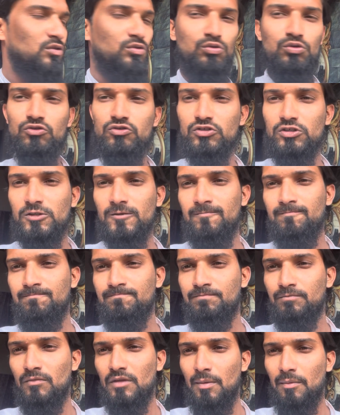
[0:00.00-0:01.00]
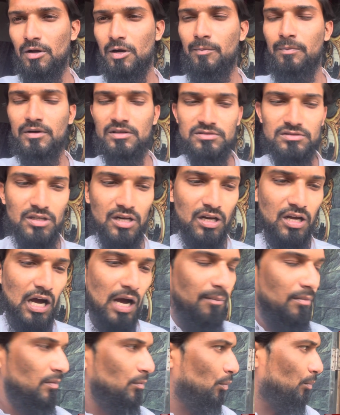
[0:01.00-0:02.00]
कुछ हमारा पर्सनल
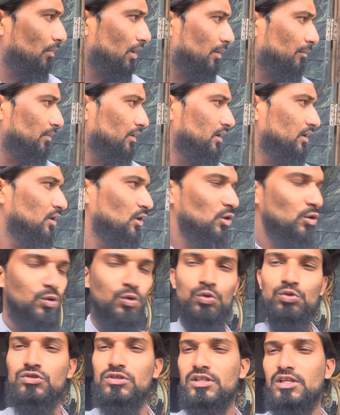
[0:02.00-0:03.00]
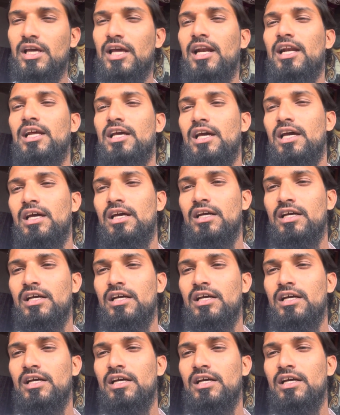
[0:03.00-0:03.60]
काम है मुंबई में उसके लिए